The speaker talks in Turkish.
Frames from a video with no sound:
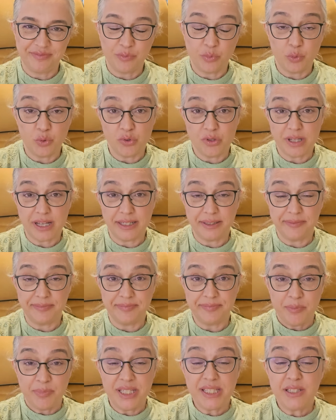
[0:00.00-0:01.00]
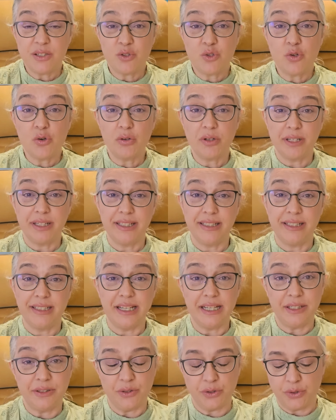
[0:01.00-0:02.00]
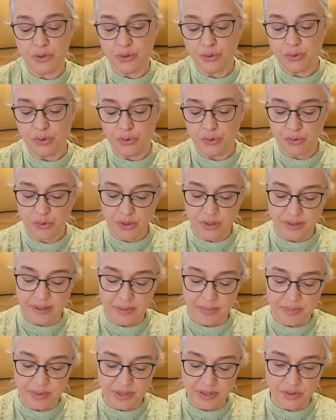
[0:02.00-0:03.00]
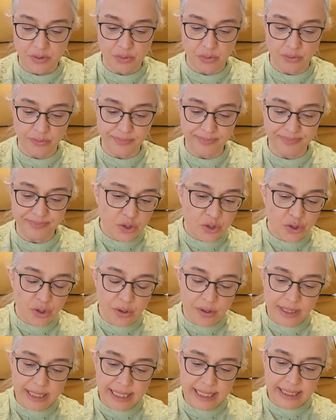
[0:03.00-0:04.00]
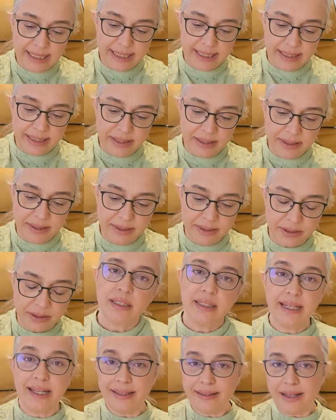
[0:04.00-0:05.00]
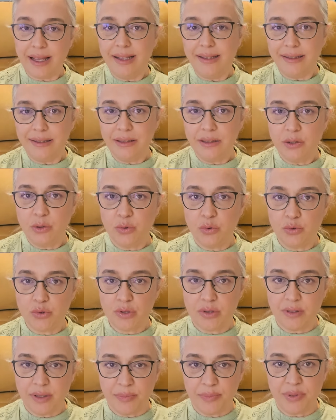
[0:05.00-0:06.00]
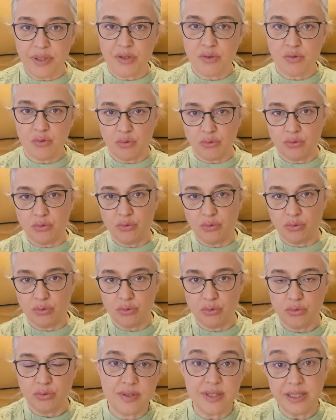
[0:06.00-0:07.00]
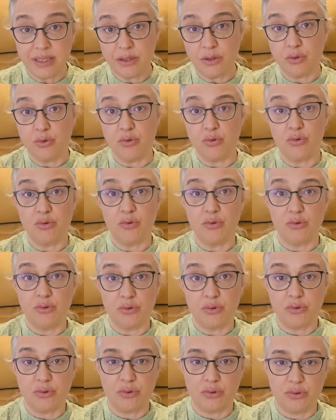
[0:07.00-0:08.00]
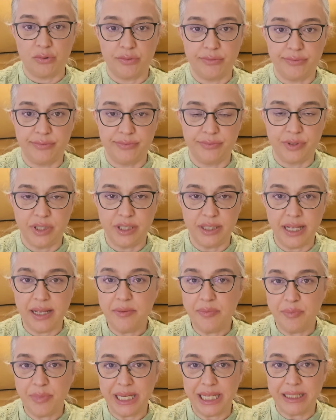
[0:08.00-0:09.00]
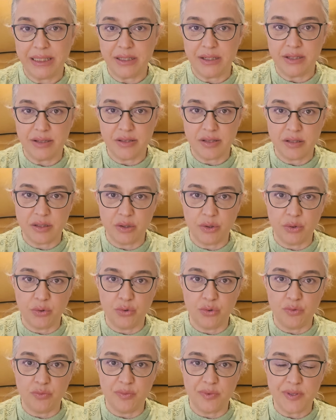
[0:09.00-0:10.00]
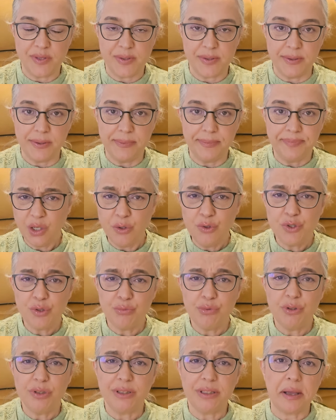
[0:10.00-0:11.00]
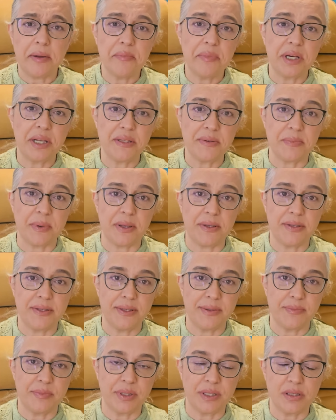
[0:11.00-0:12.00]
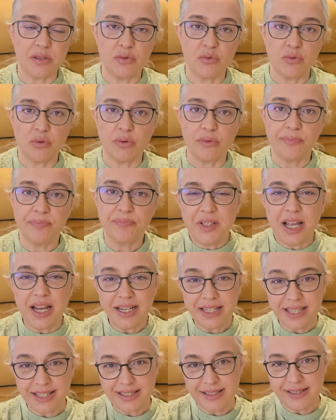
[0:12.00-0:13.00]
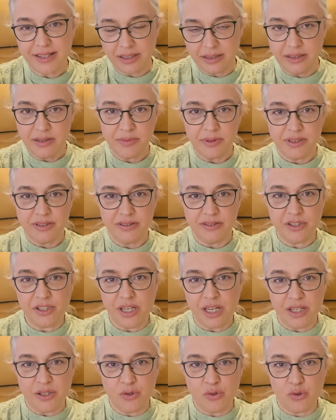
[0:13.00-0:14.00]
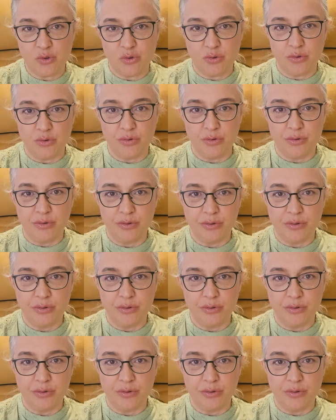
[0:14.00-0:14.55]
Bu yüzden bizi çok ilgilendiriyor lohusa depresyonu. Şöyle ki neden lohusa depresyonu sık görülür? Neden bekleriz sık görülmesini? Önce buradan biraz bahsetmek istiyorum. Herkesin anlamadığı şey şu